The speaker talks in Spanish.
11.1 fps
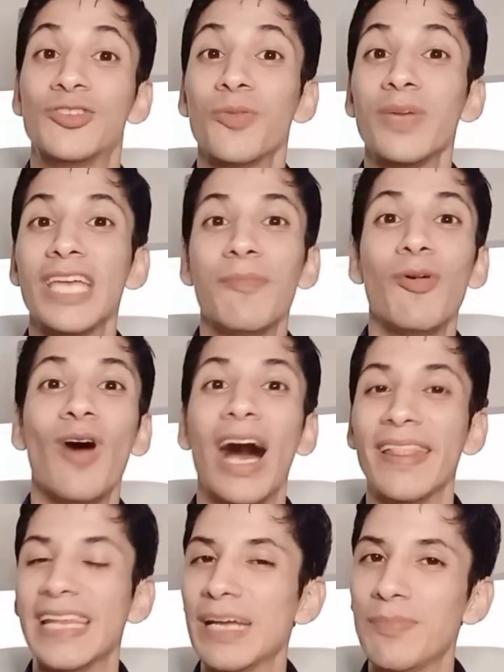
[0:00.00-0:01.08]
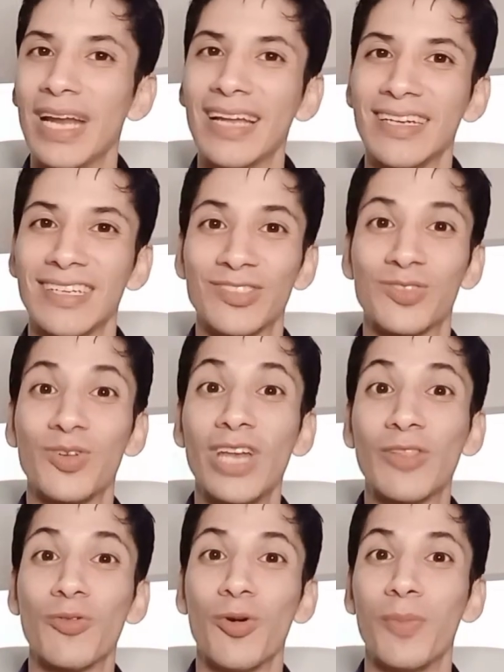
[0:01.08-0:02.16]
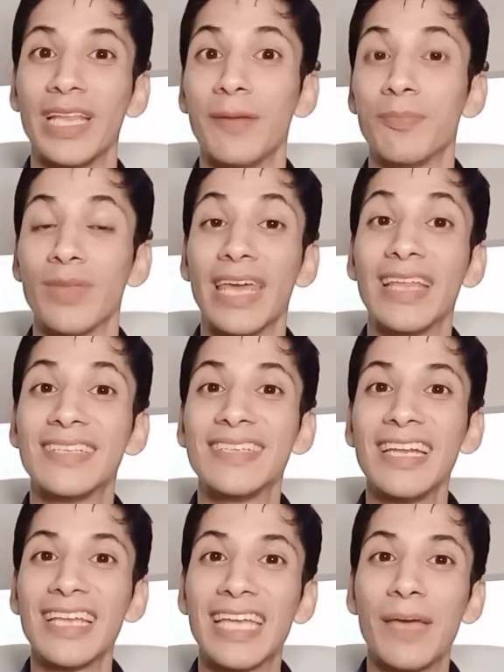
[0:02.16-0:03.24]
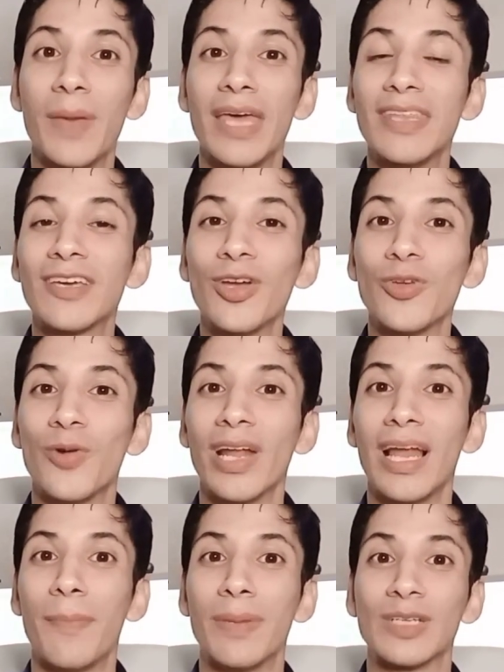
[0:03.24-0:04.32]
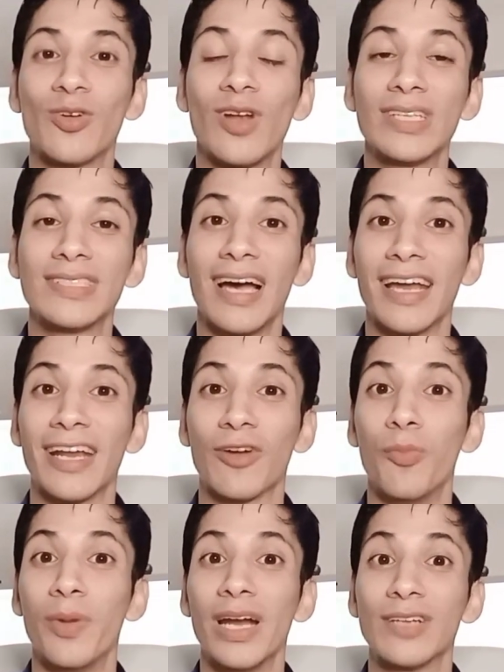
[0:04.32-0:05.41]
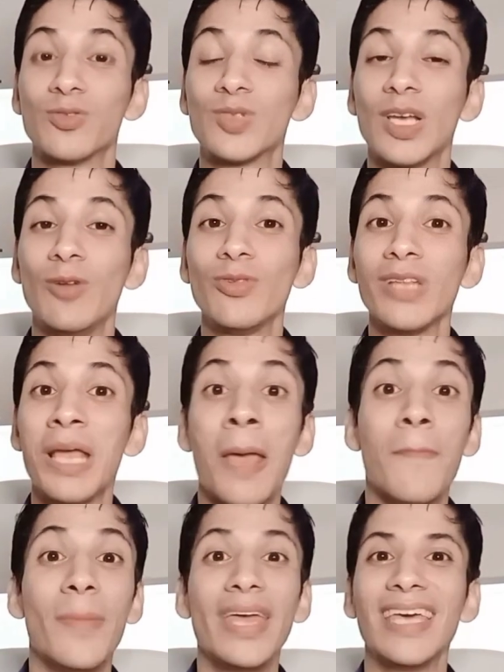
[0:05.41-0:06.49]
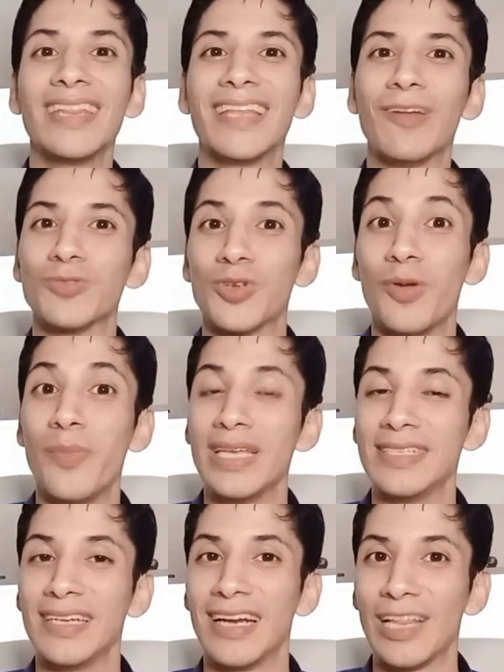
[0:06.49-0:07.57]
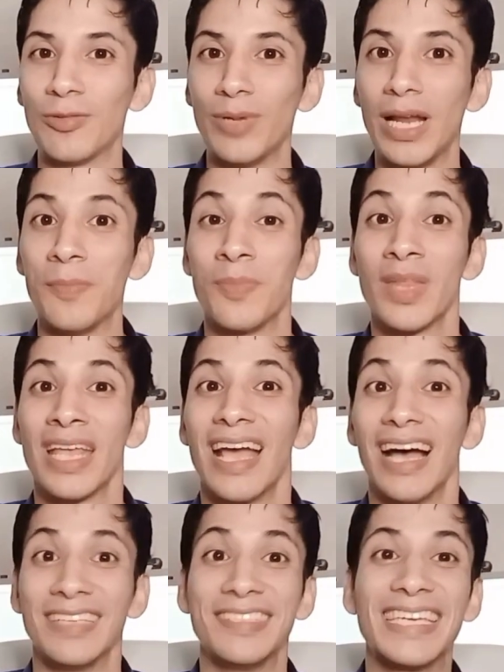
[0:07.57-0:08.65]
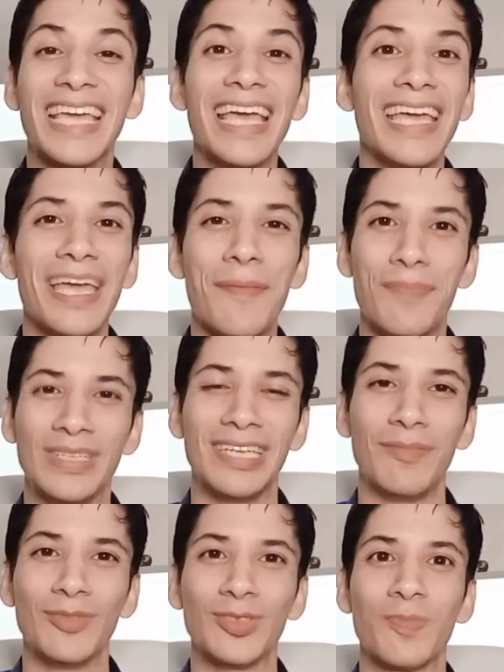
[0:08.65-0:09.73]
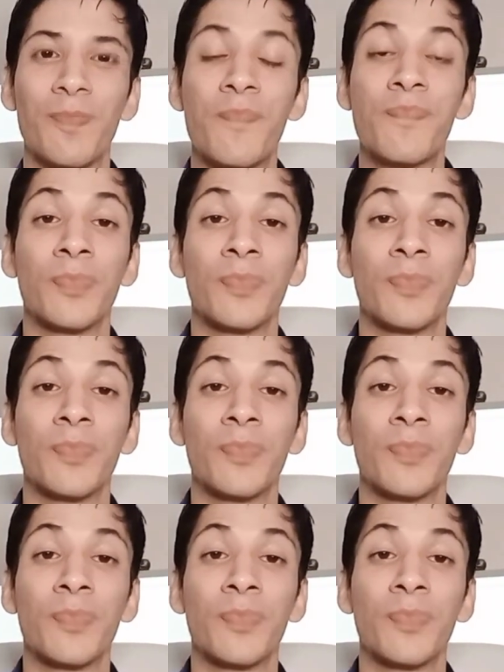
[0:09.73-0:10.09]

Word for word: Yo me llamo Andrés Miranda, soy naturópata, es decir, que me dedico a ayudar a las personas a recuperar su salud mediante el uso de medicina natural. Así que empecemos.